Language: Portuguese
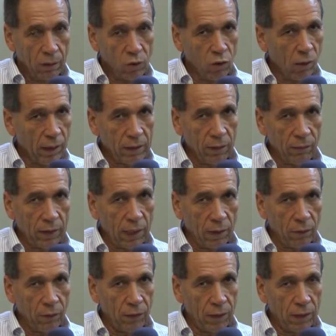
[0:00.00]
Só
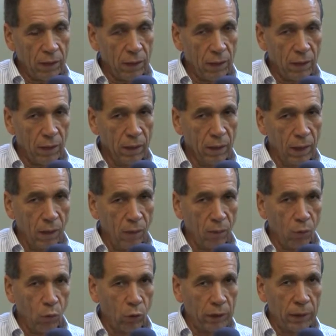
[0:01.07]
atividade física e não
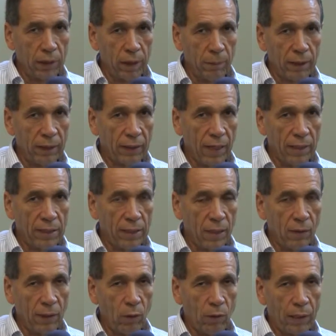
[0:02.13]
cuida da
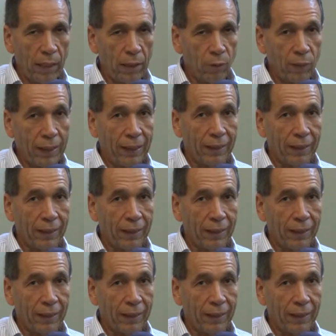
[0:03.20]
alimentação, aí o cara.